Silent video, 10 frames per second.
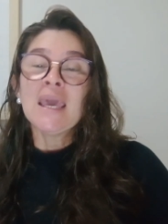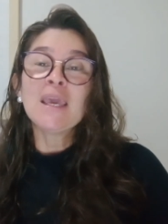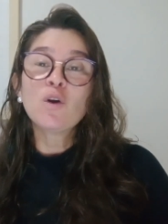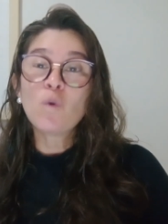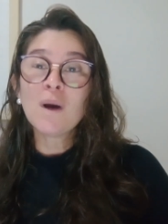
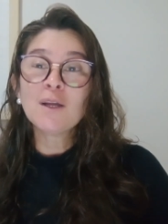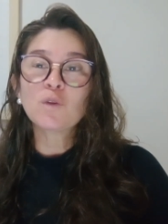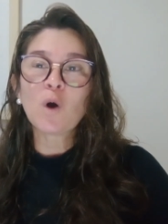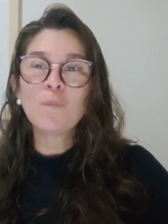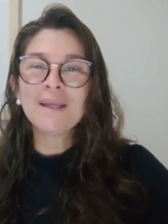
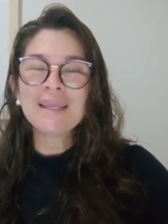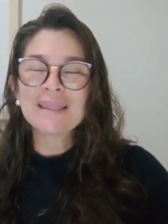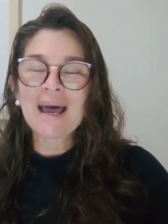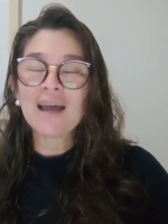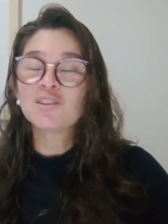Enquanto a
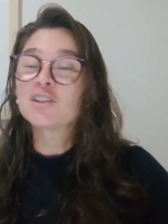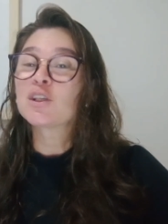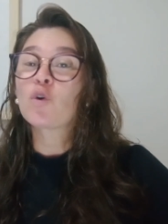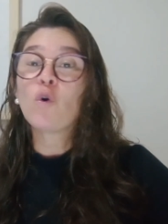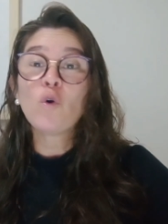humanidade
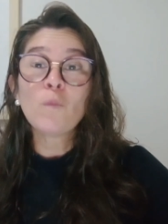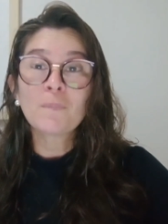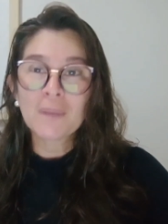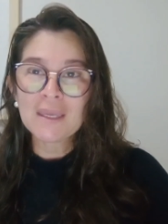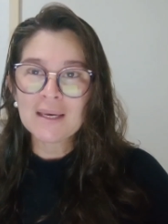se
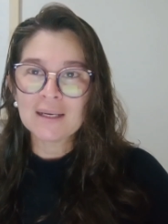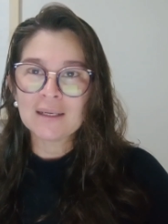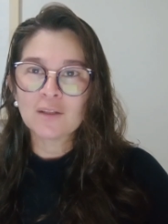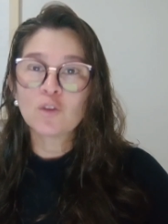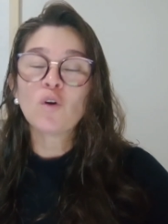corrompia,
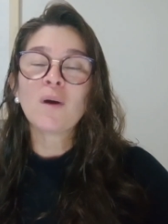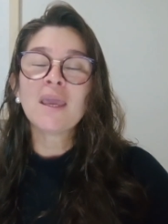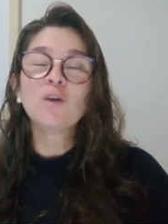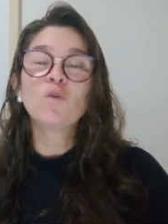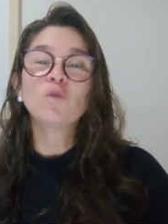
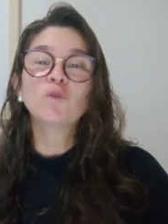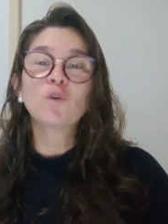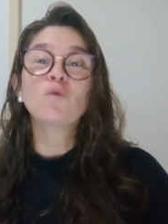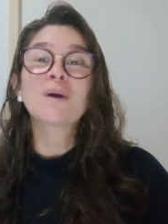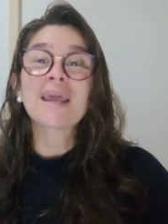Noé
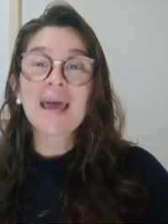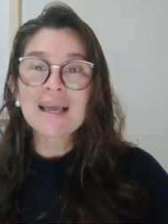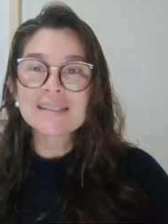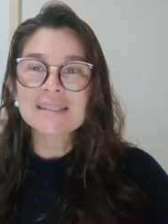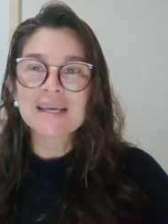encontrou
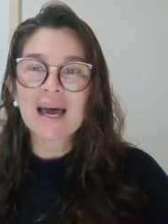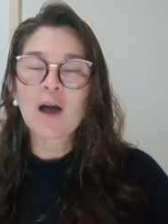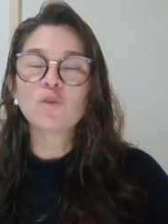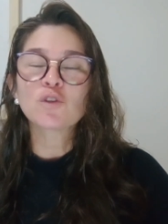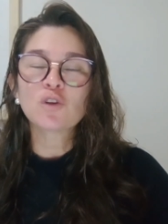graça
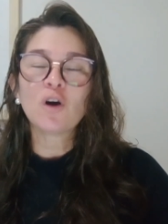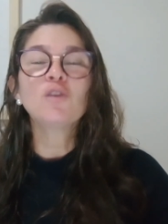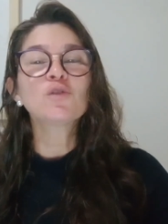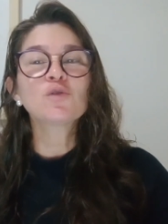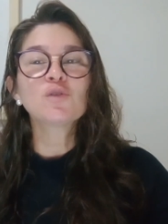aos
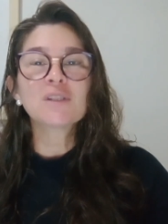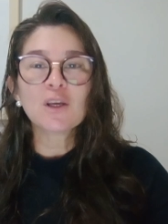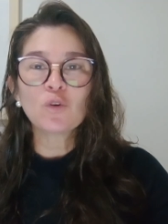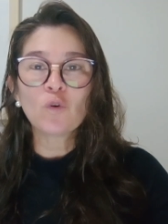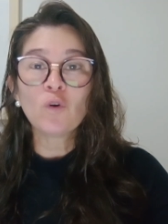olhos do
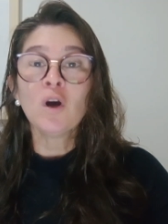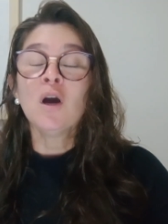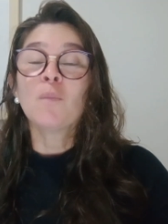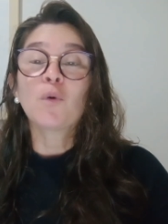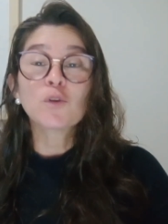Senhor
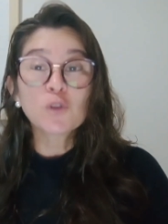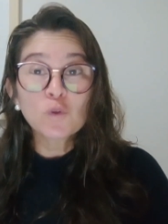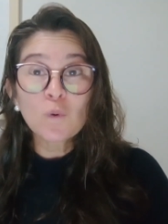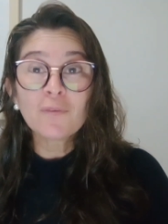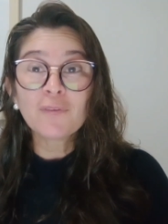por
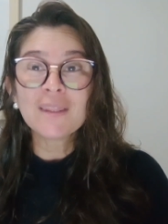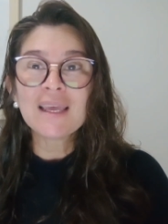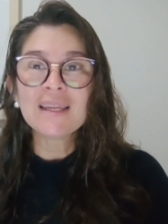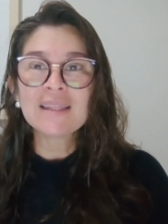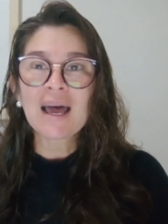sua
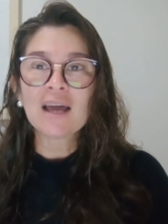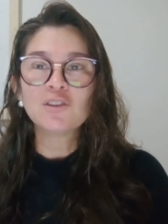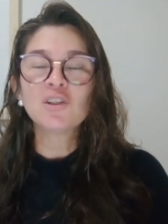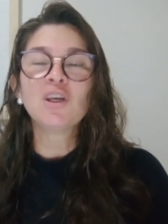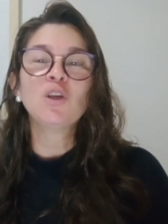
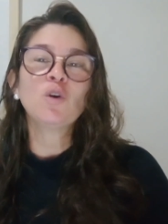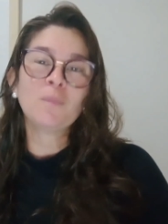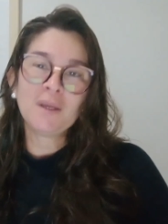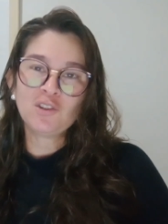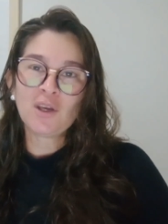fidelidade e
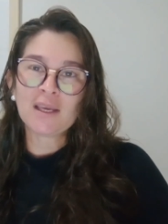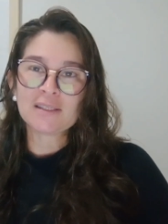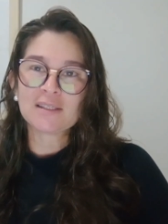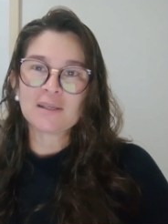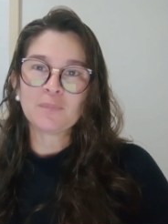
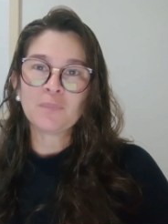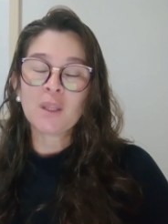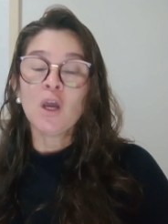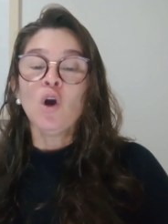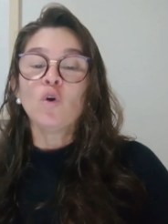obediência.
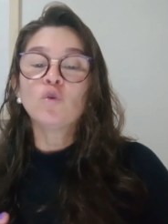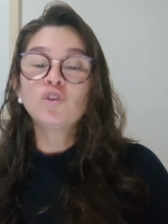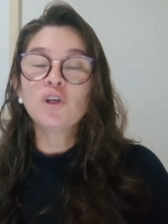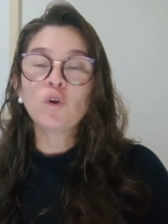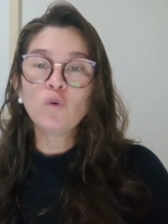O
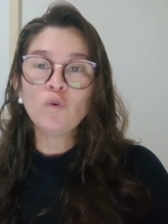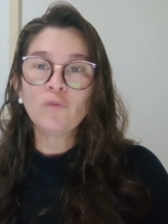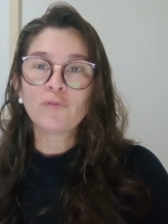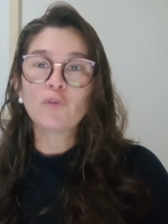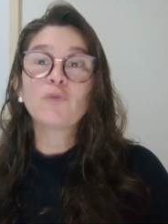
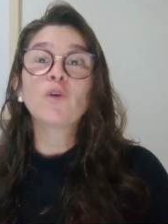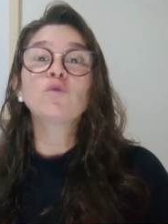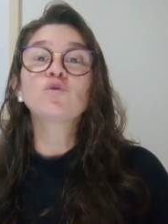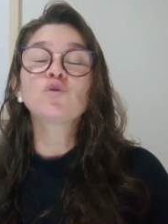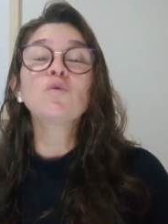dilúvio foi
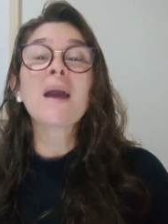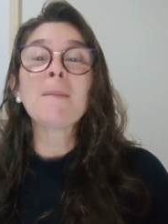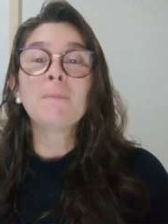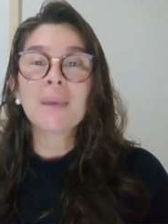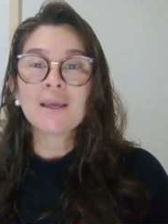um
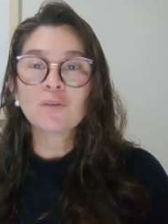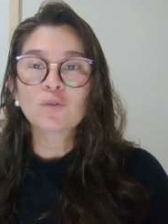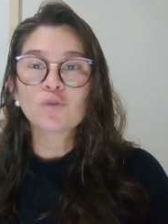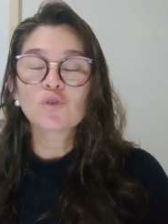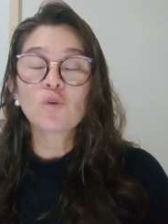
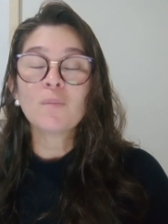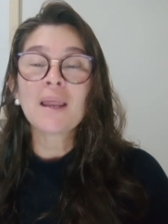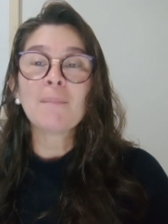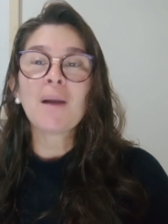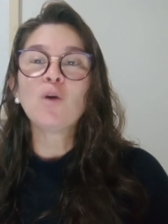julgamento sobre
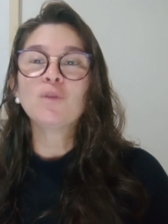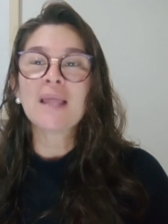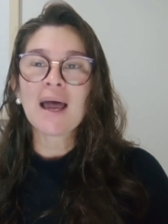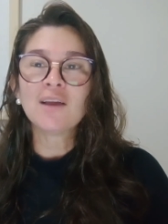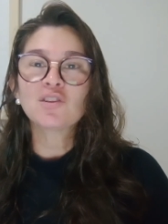a
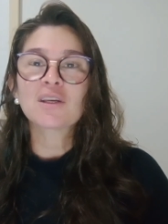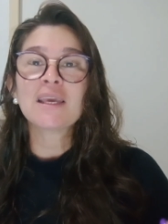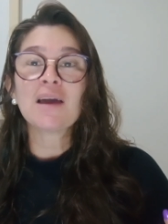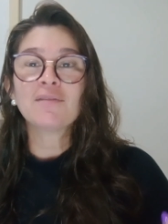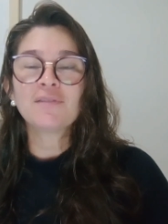maldade
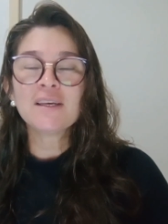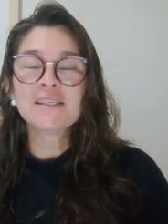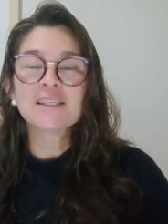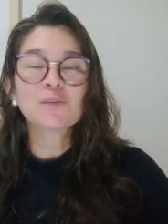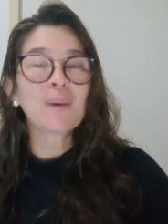que havia
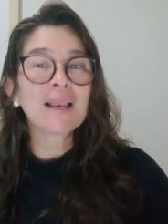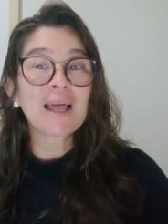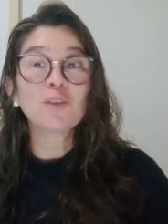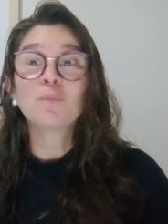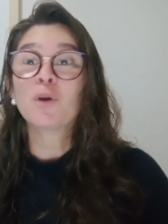se
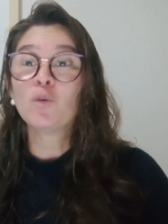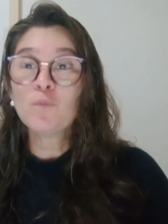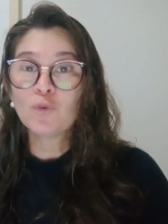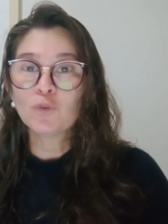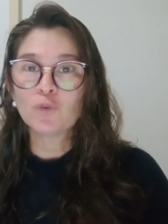espalhado pelo
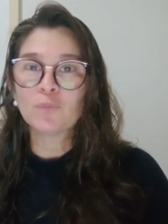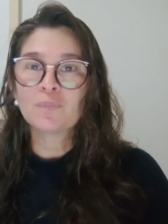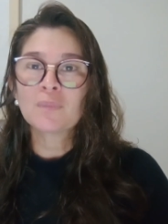mundo